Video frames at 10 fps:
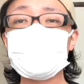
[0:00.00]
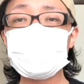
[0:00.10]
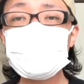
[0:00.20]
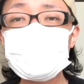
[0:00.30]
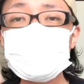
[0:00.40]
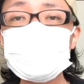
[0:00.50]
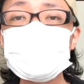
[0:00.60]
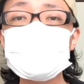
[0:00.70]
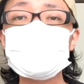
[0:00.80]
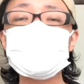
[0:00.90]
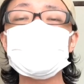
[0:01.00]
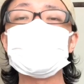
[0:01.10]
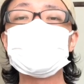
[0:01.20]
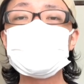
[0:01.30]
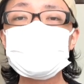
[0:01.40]
のエネルギー源とし
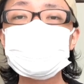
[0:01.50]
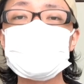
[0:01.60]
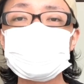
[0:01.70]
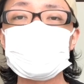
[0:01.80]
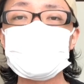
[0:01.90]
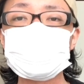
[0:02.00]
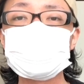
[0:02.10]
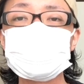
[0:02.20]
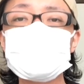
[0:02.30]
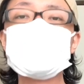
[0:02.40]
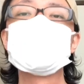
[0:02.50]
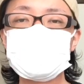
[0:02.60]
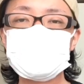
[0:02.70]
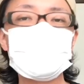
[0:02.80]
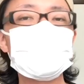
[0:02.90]
て蓄積されます。
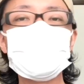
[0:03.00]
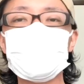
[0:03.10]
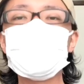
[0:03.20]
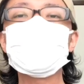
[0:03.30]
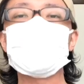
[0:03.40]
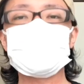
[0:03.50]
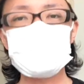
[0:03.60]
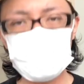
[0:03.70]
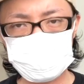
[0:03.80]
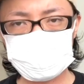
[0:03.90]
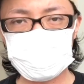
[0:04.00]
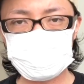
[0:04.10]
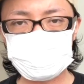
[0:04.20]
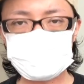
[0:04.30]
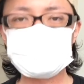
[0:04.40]
それの多くは糖に変わ
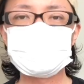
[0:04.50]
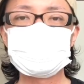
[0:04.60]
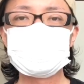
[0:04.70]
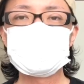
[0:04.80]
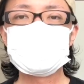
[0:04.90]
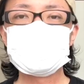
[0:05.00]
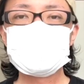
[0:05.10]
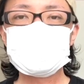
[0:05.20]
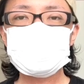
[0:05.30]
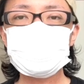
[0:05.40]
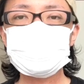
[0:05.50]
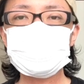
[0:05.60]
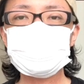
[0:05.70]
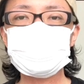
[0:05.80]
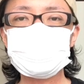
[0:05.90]
ります。そし
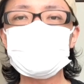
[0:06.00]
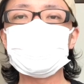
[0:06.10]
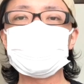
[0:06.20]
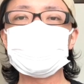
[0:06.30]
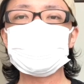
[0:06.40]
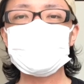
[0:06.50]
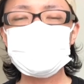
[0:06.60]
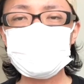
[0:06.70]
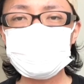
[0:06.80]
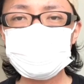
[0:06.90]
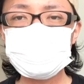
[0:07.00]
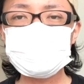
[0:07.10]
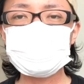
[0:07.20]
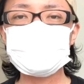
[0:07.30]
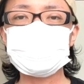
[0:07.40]
てその糖がね、非常に
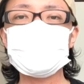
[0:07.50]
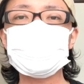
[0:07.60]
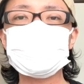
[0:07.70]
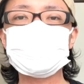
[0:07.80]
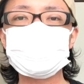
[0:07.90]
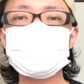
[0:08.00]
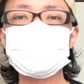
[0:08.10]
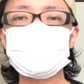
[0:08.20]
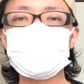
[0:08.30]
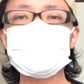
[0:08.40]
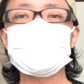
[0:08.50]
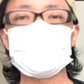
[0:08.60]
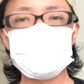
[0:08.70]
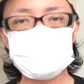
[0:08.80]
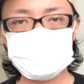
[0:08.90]
蓄積されやすく消費さ
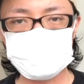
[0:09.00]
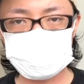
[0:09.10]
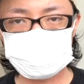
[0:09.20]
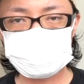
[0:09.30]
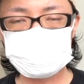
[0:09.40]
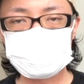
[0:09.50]
れにくいんです。